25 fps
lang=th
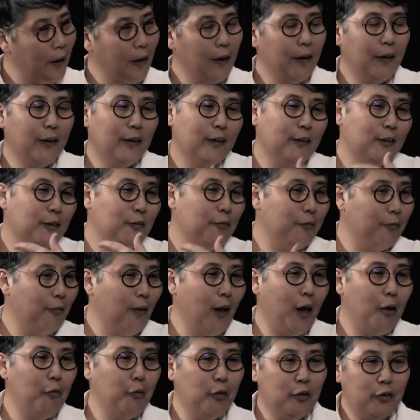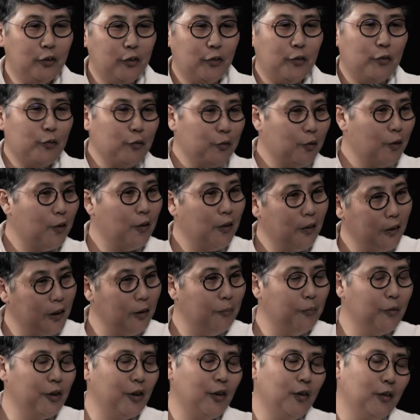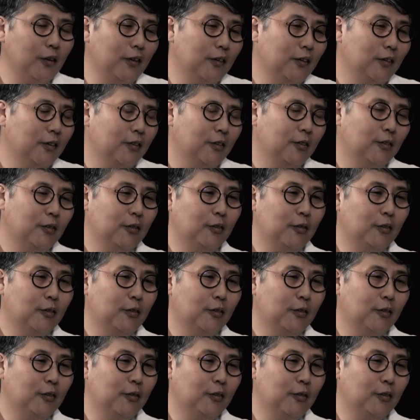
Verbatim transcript: nice flowers to the Kim Jong Un